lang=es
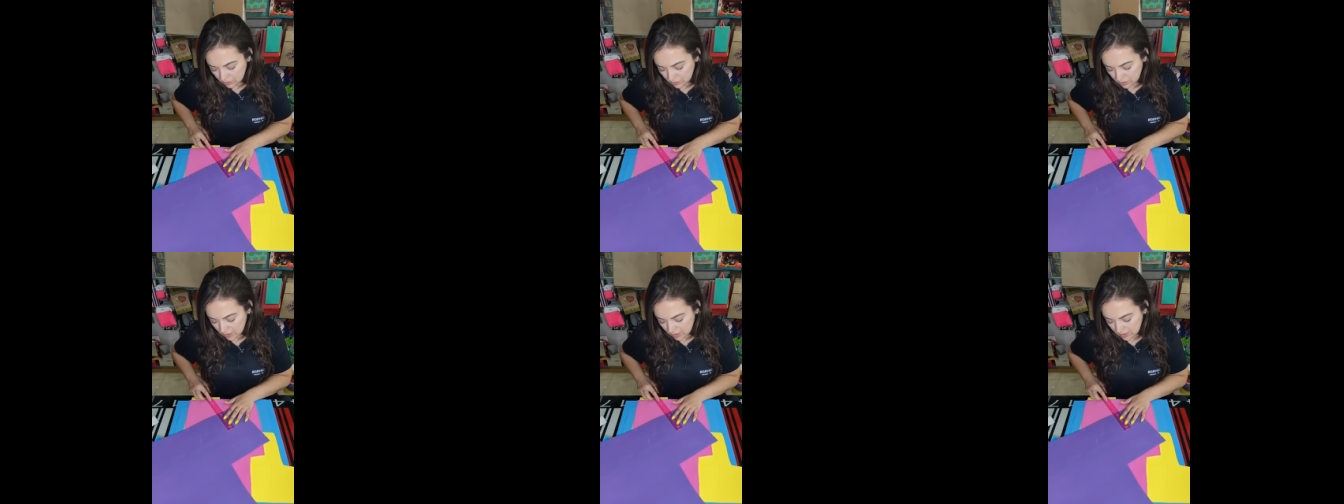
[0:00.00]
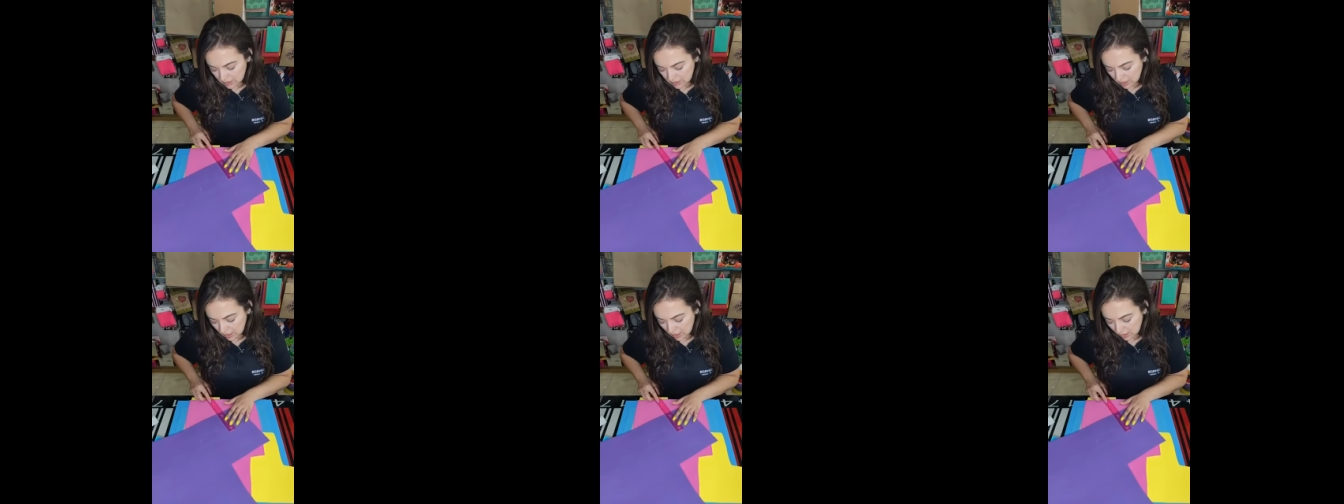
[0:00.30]

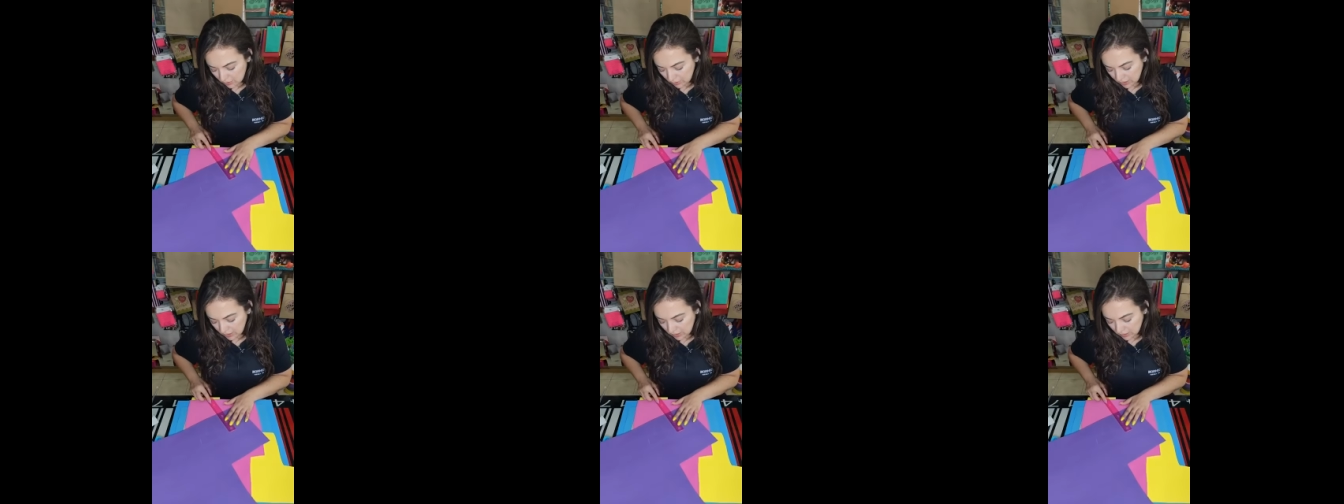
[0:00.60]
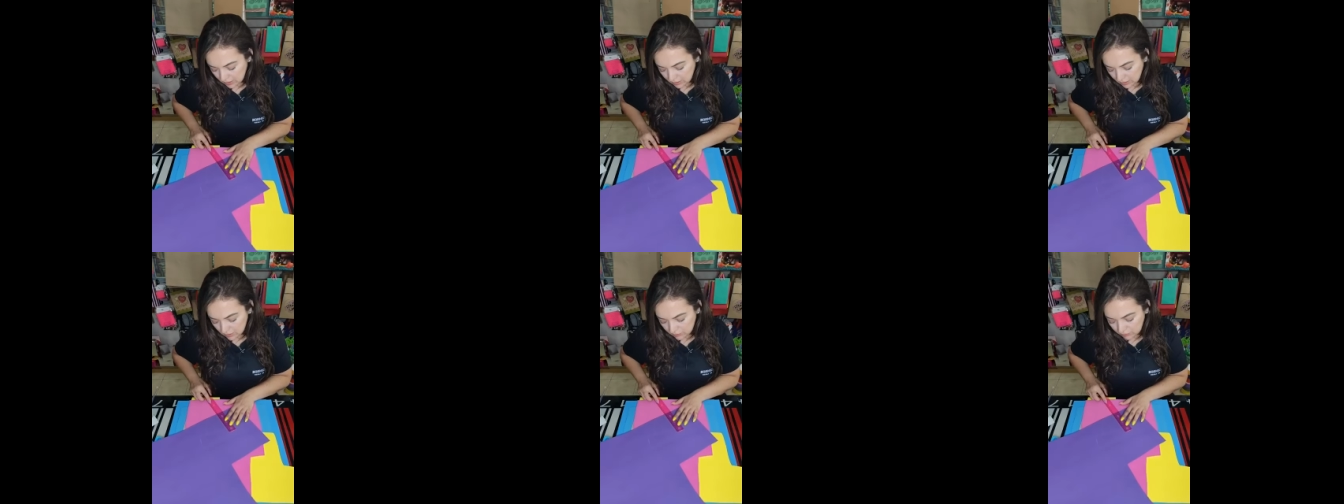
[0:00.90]
Ustedes saben
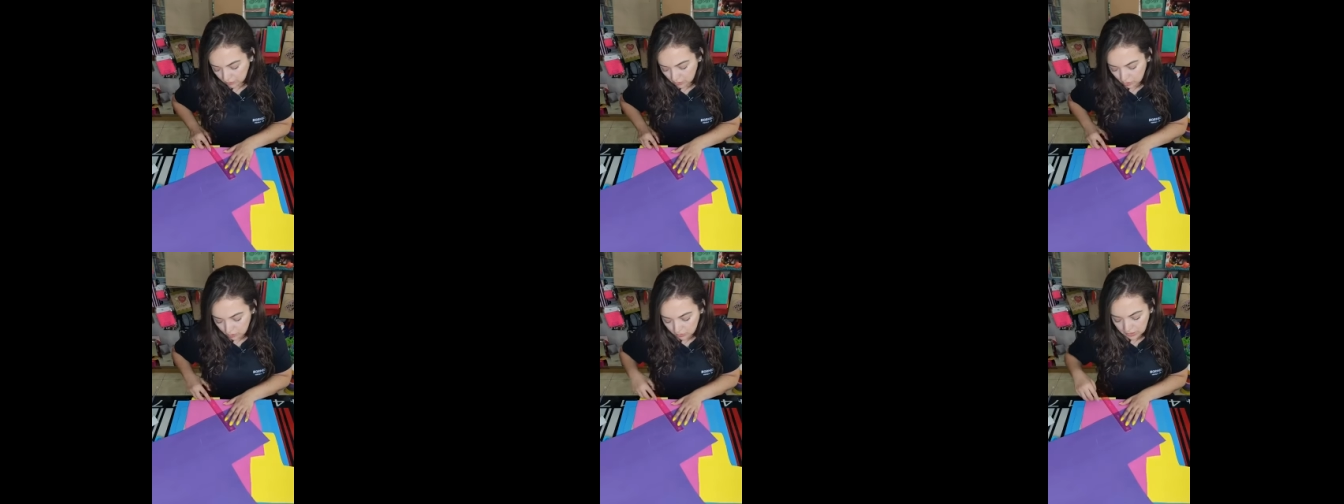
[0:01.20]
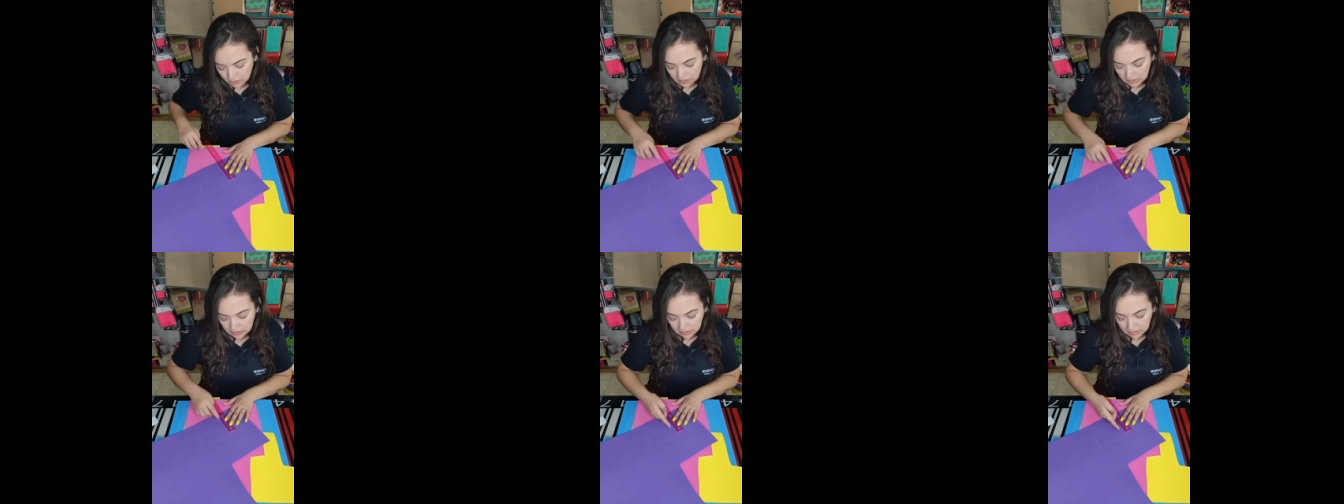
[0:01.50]
que en el
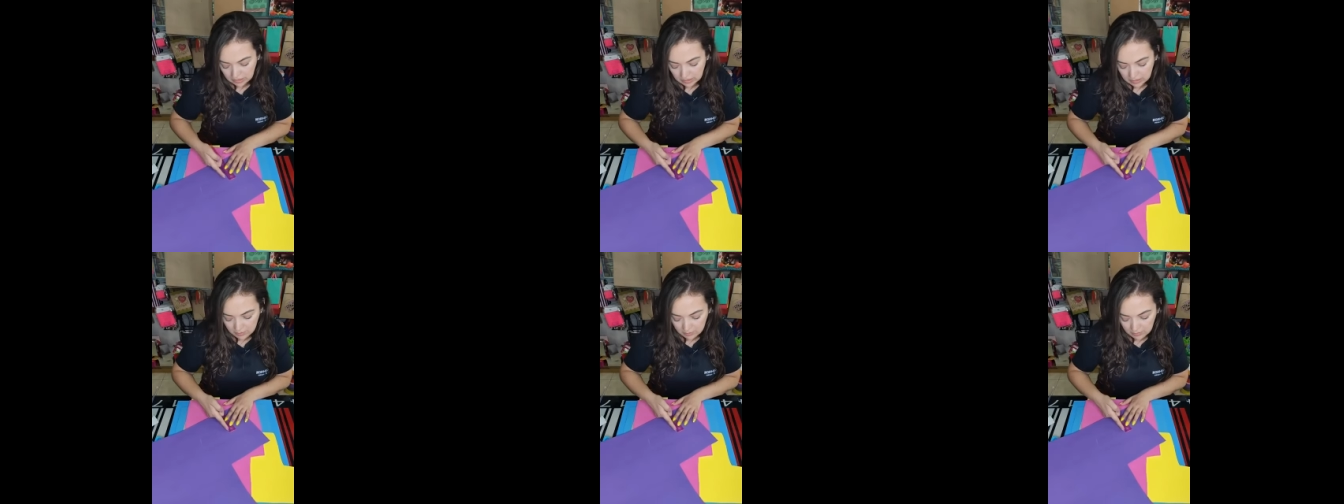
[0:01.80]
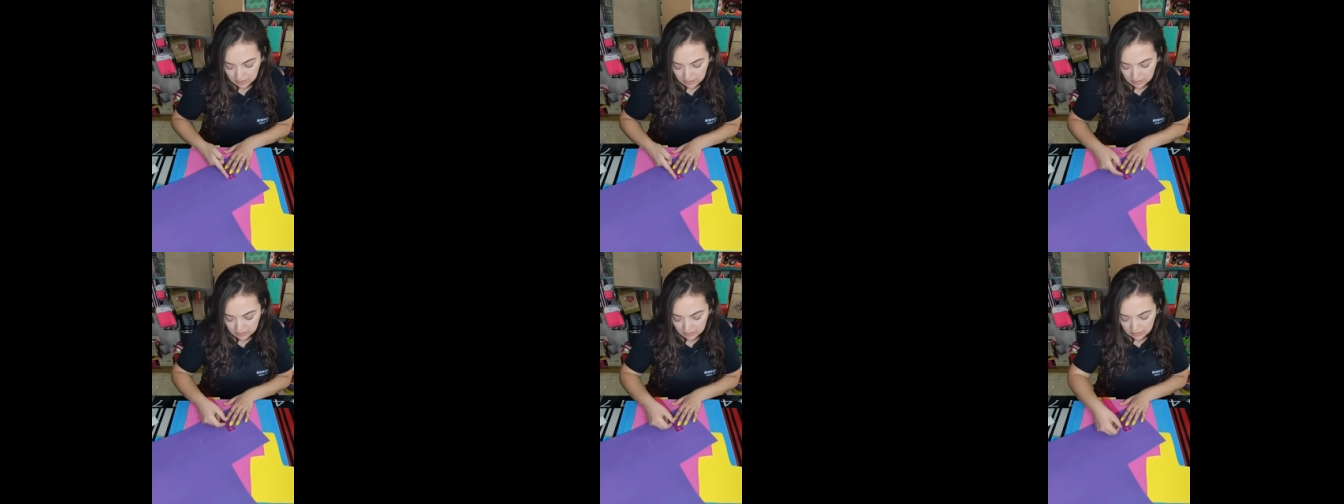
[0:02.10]
FOMI
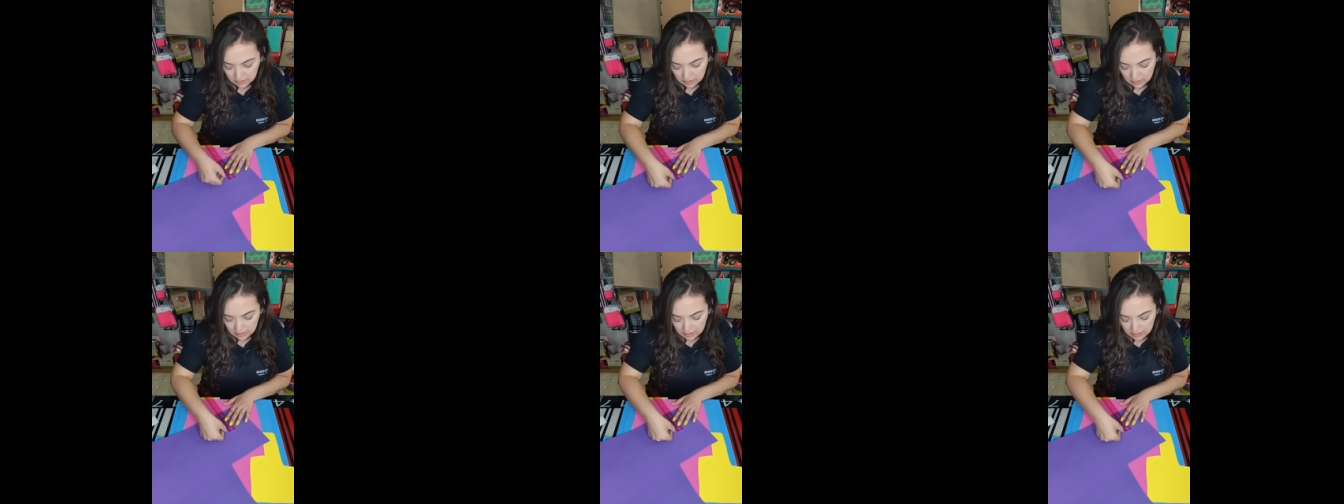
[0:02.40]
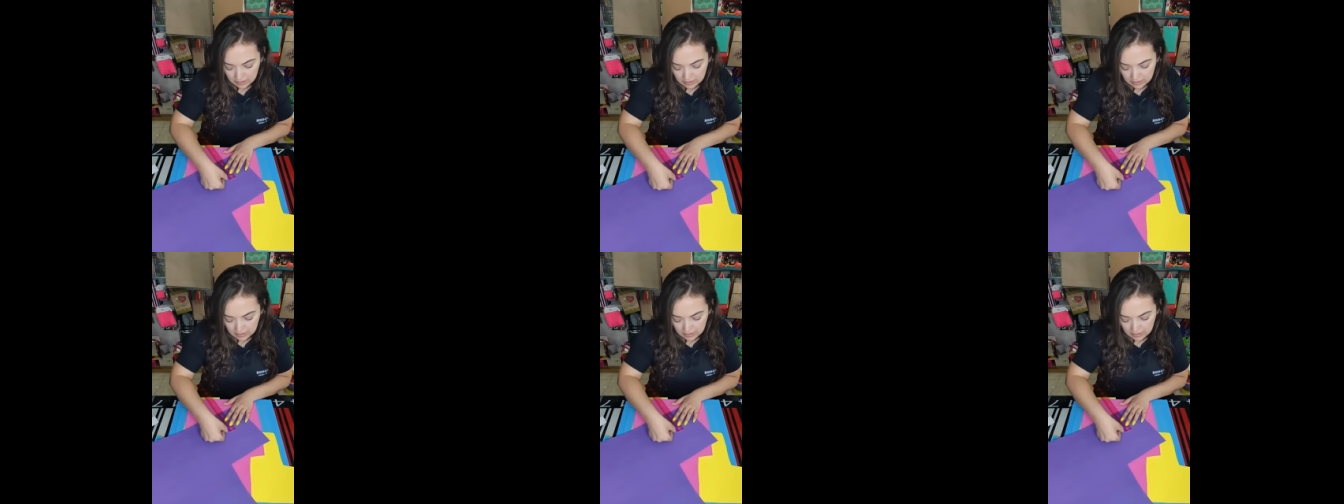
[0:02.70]
tranquilamente